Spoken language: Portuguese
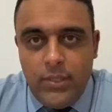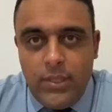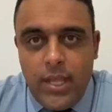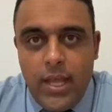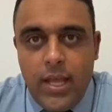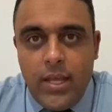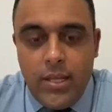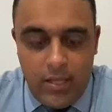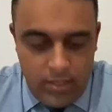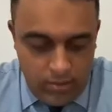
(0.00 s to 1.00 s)

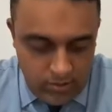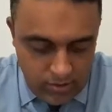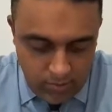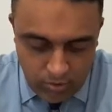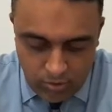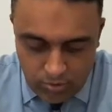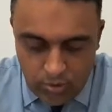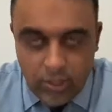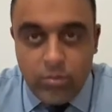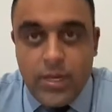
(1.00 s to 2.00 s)
né? Estamos
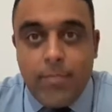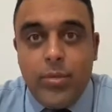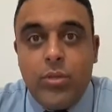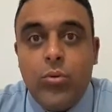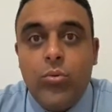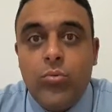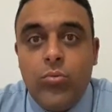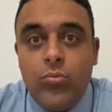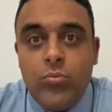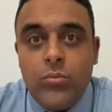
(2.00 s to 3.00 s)
estudando o capítulo
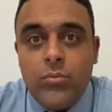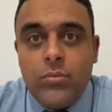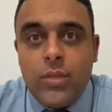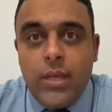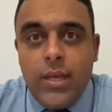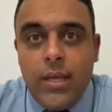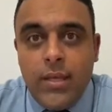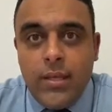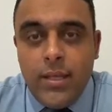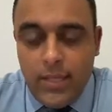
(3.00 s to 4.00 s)
1,
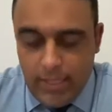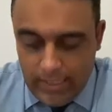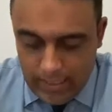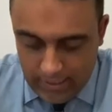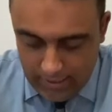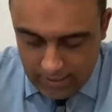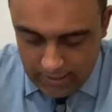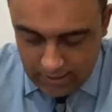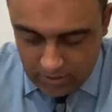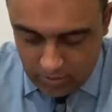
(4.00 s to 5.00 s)
é,
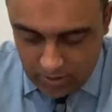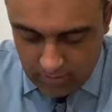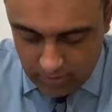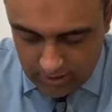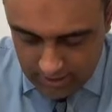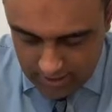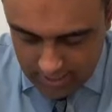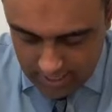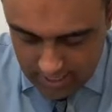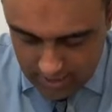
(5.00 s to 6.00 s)
e já estudamos
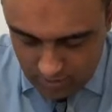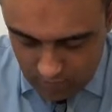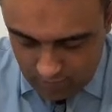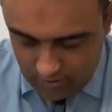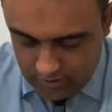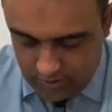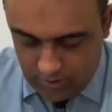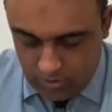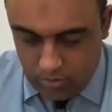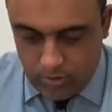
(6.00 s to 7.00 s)
até o
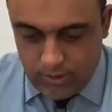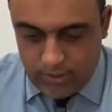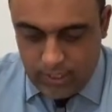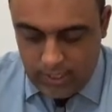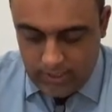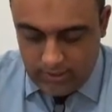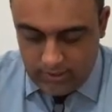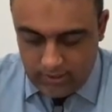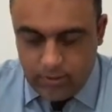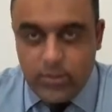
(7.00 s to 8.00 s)
versículo
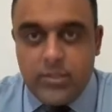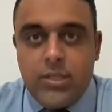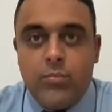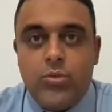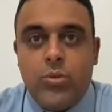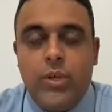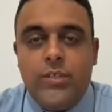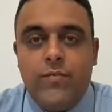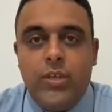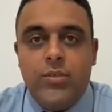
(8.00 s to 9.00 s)
6. Então nós temos
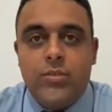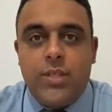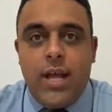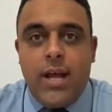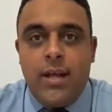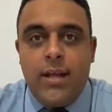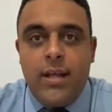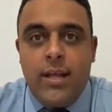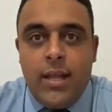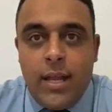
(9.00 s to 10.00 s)
dois vídeos
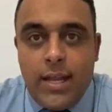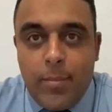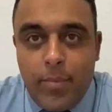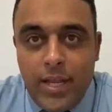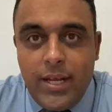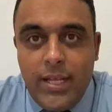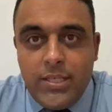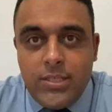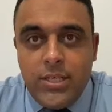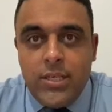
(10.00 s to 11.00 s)
lá, lá na
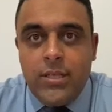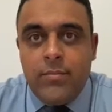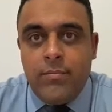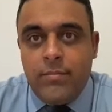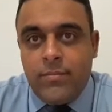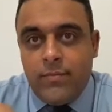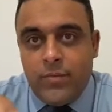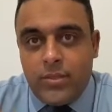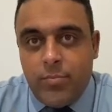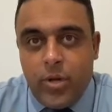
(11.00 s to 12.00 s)
playlist.
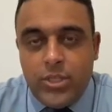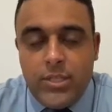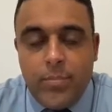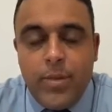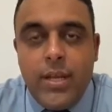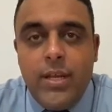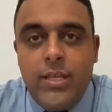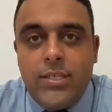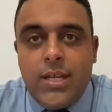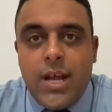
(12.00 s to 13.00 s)
Você pode ir na
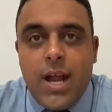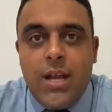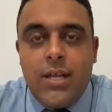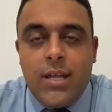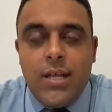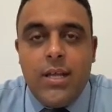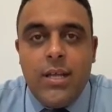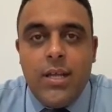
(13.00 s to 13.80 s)
playlist carta